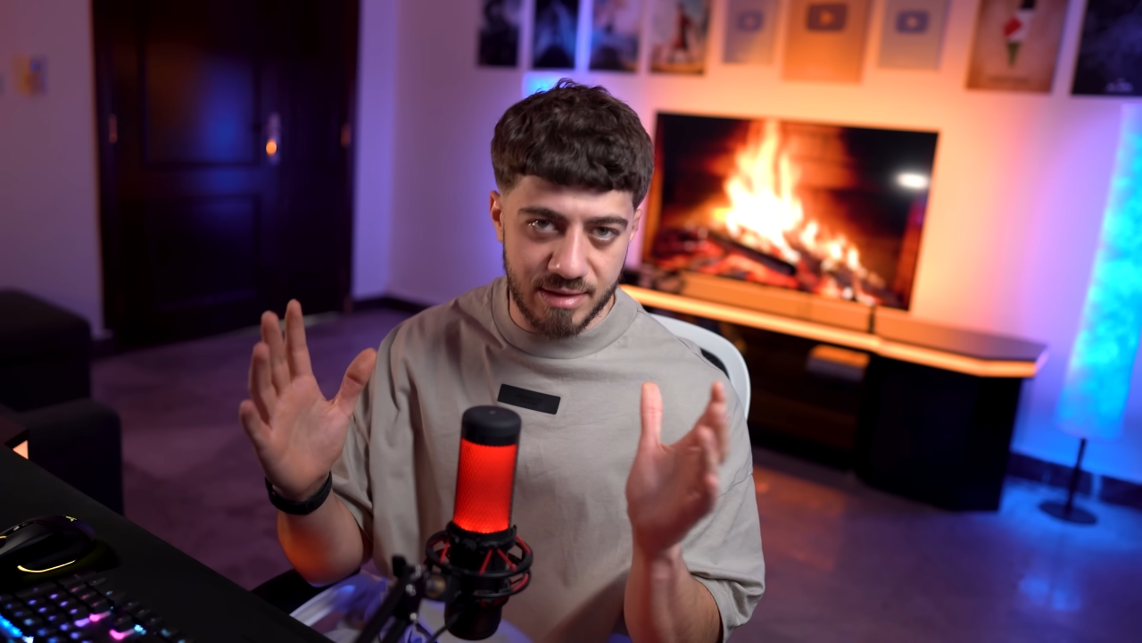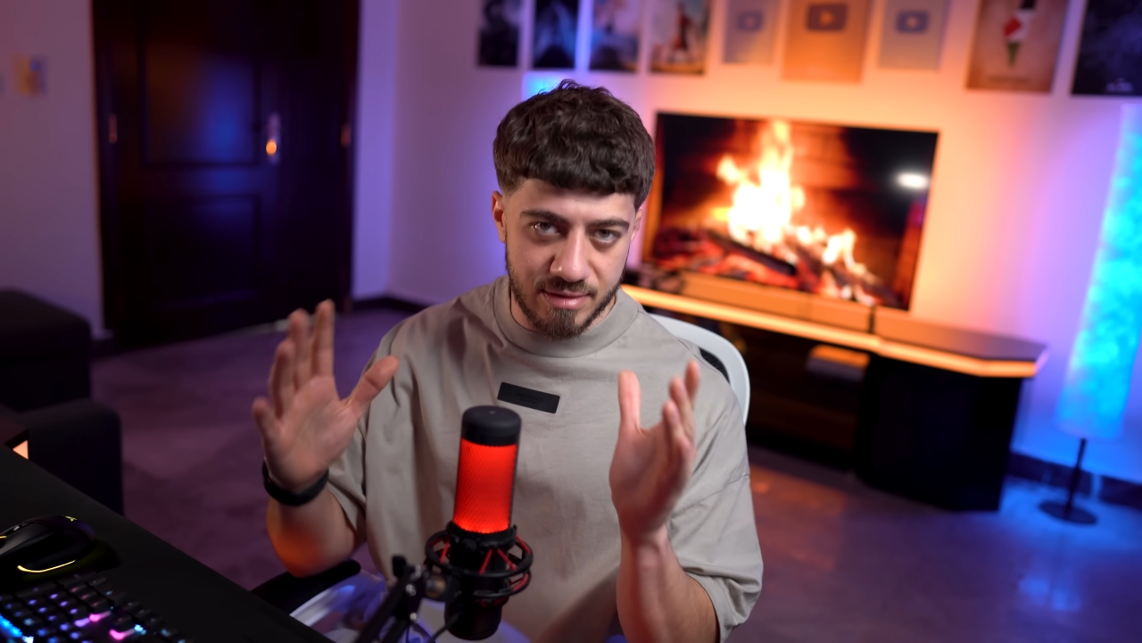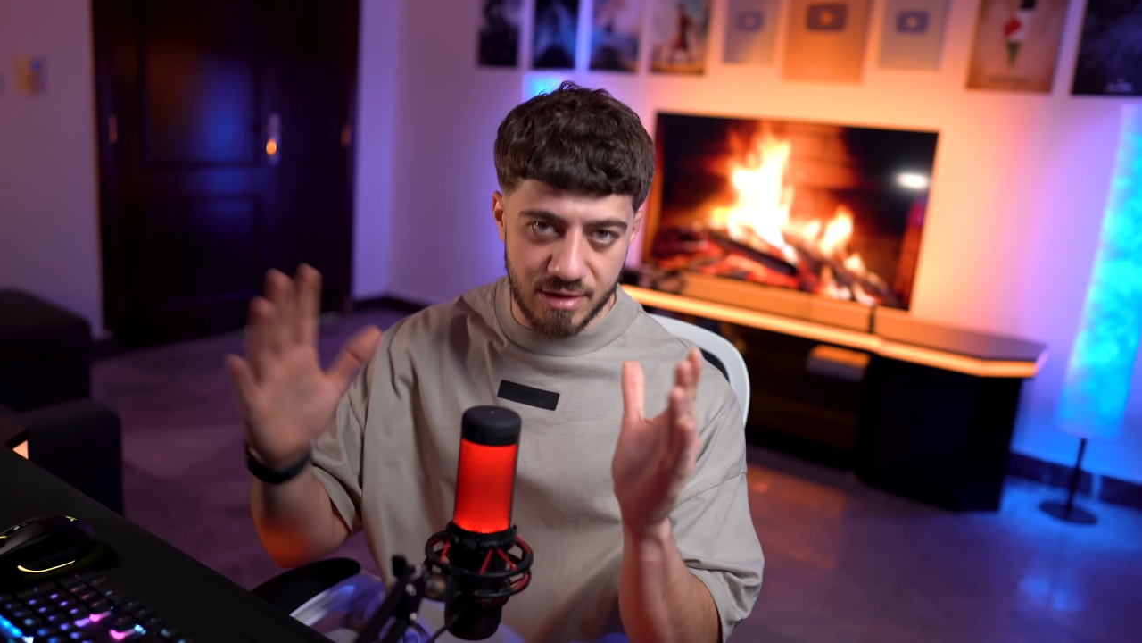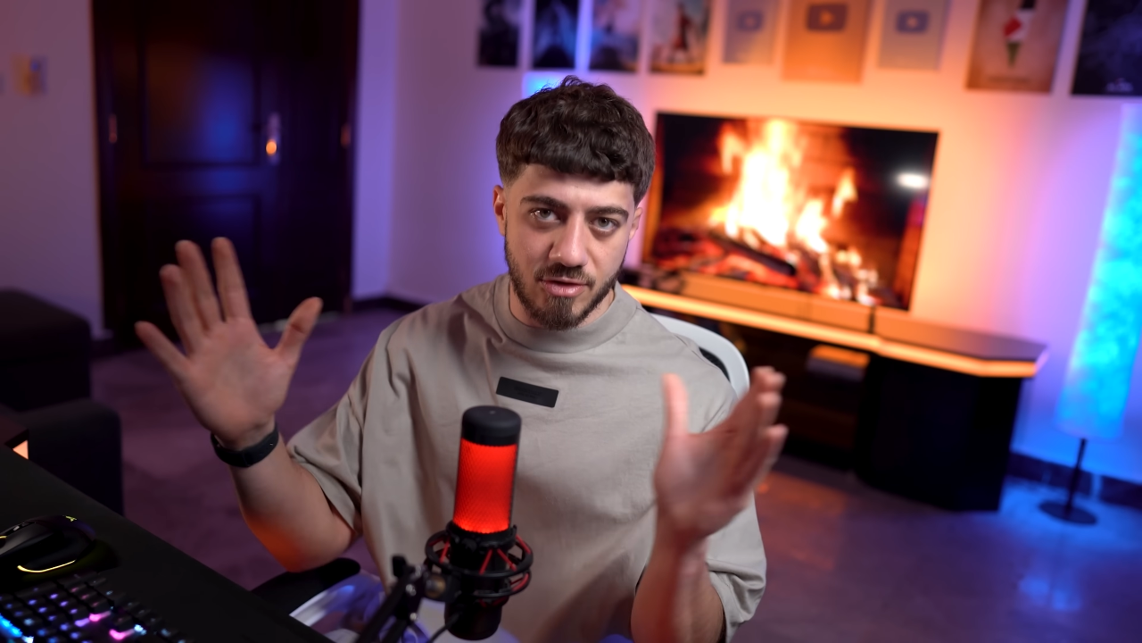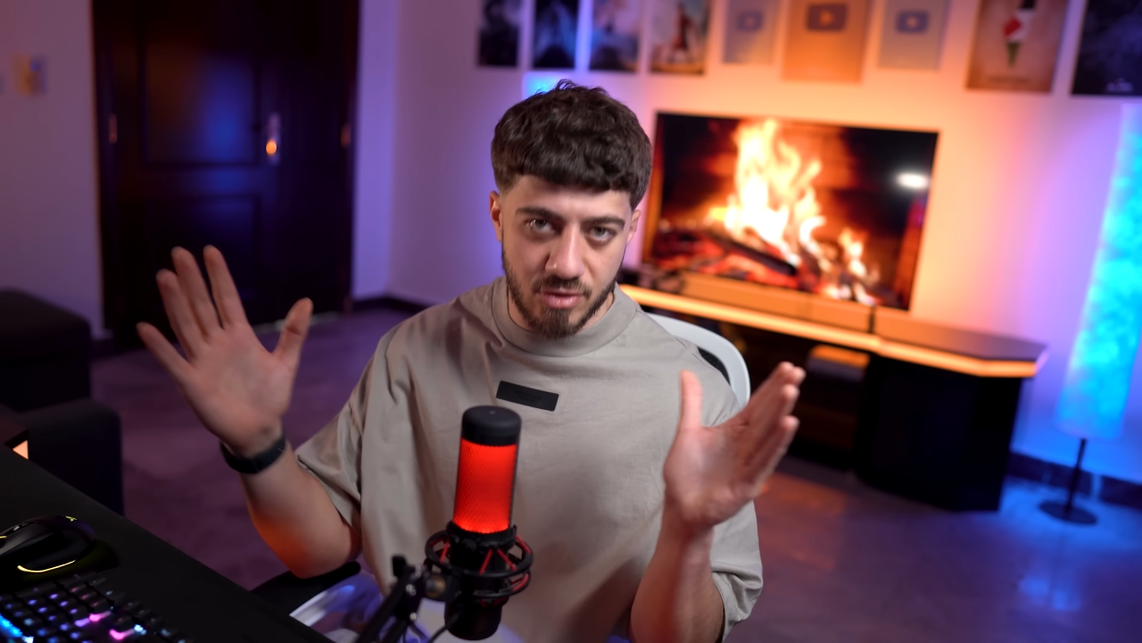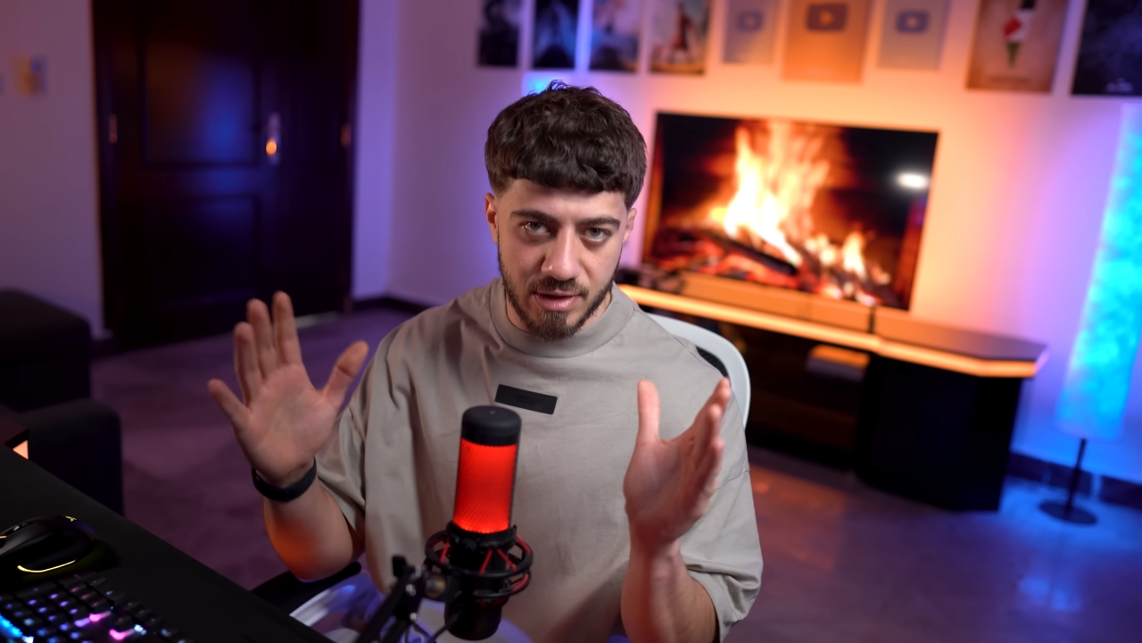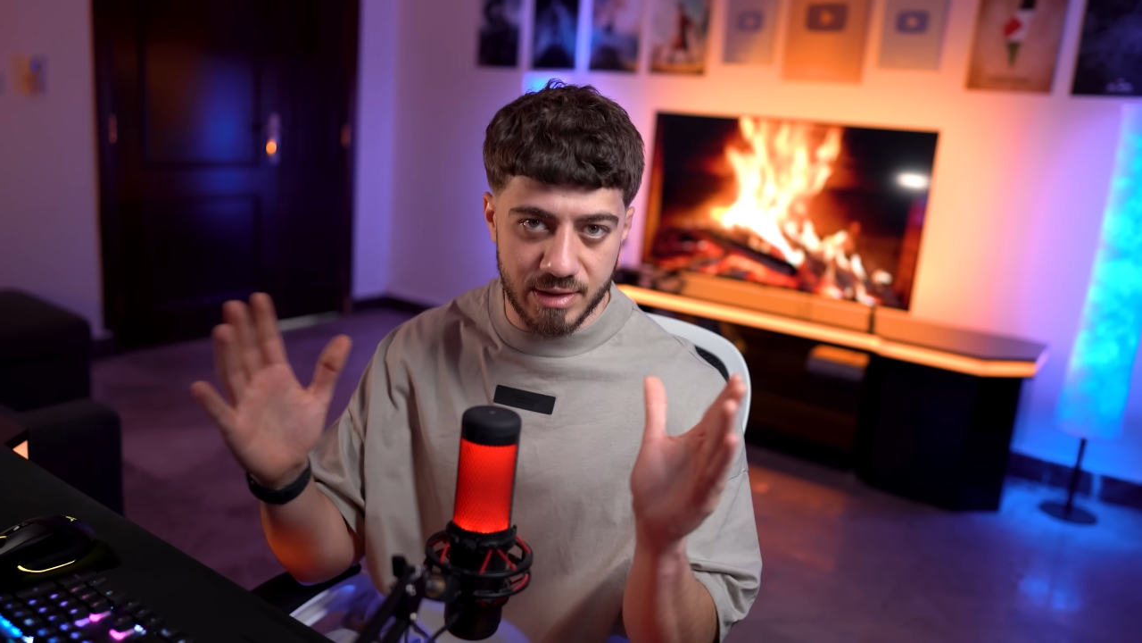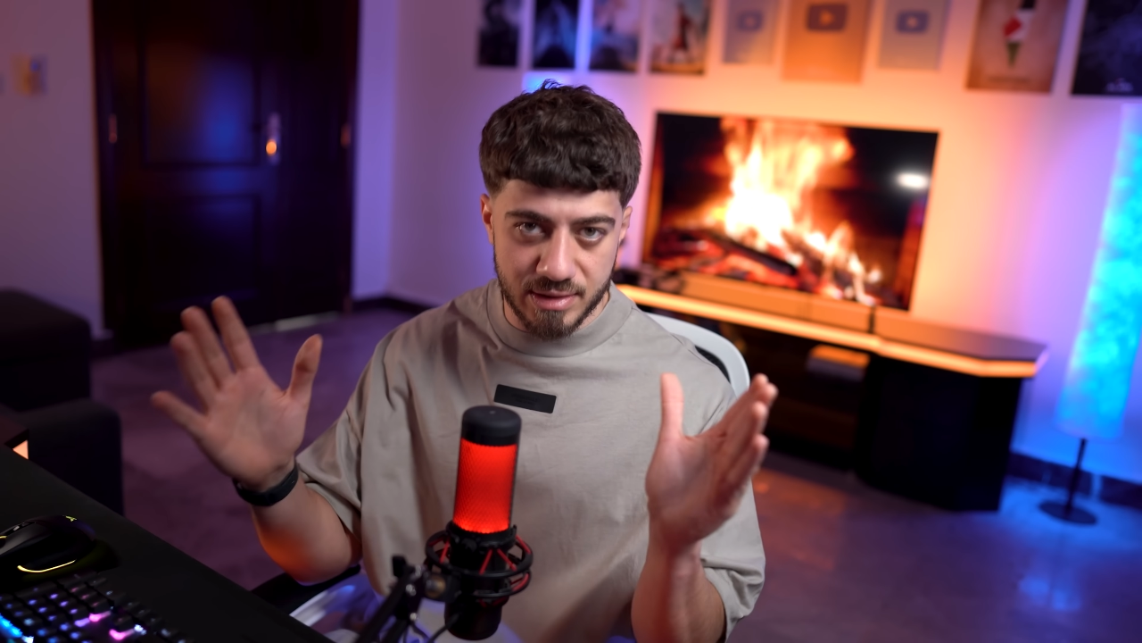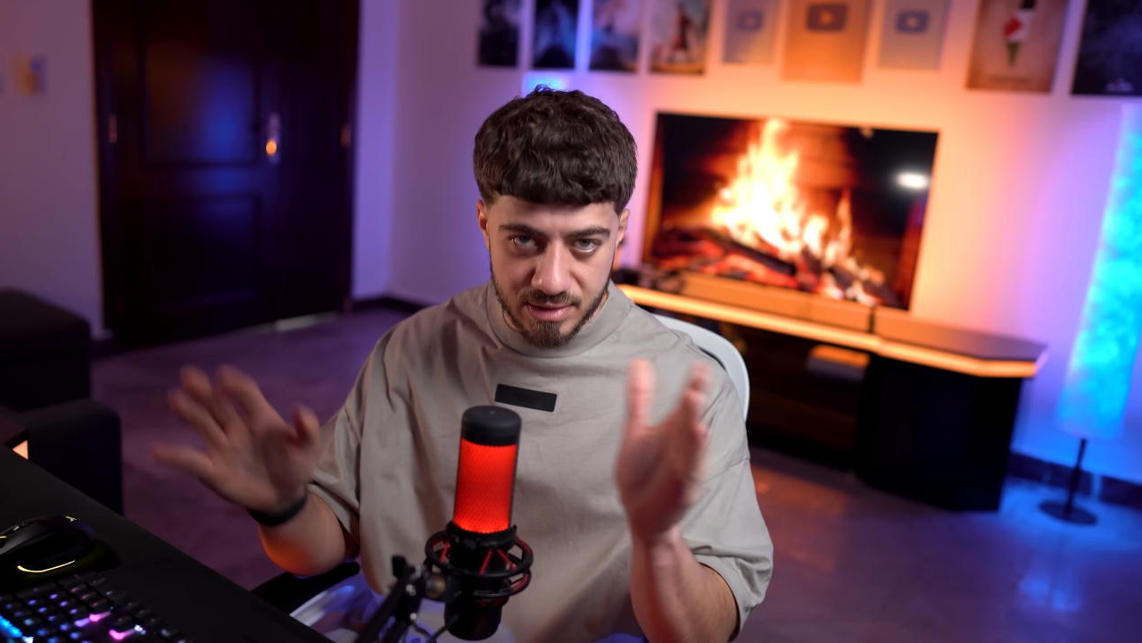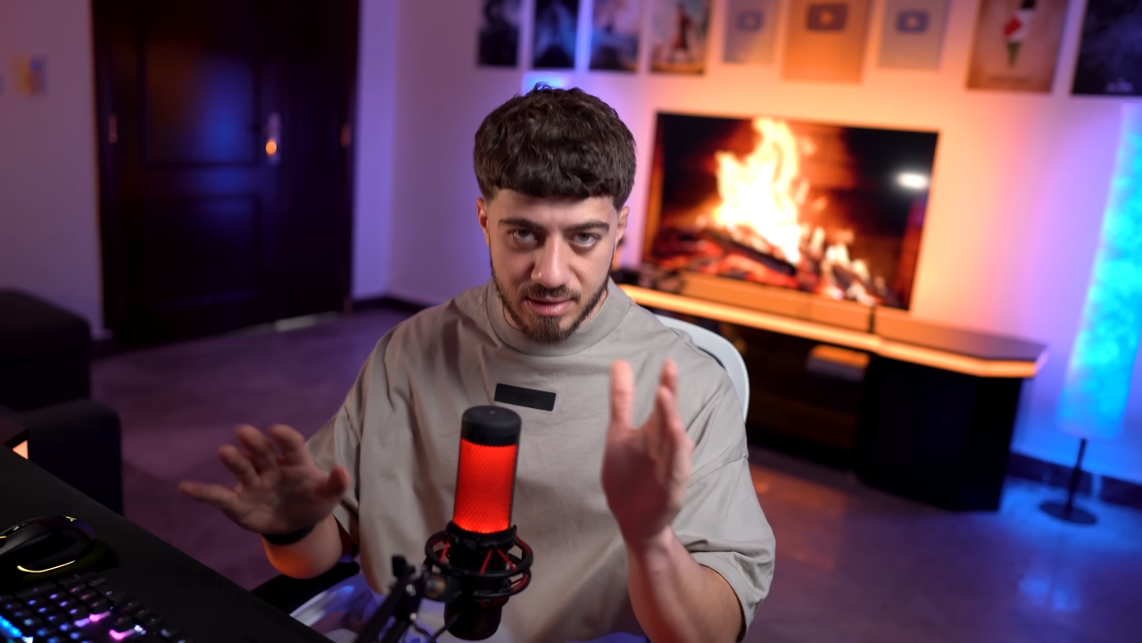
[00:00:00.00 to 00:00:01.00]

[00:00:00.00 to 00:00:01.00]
التيك توكرز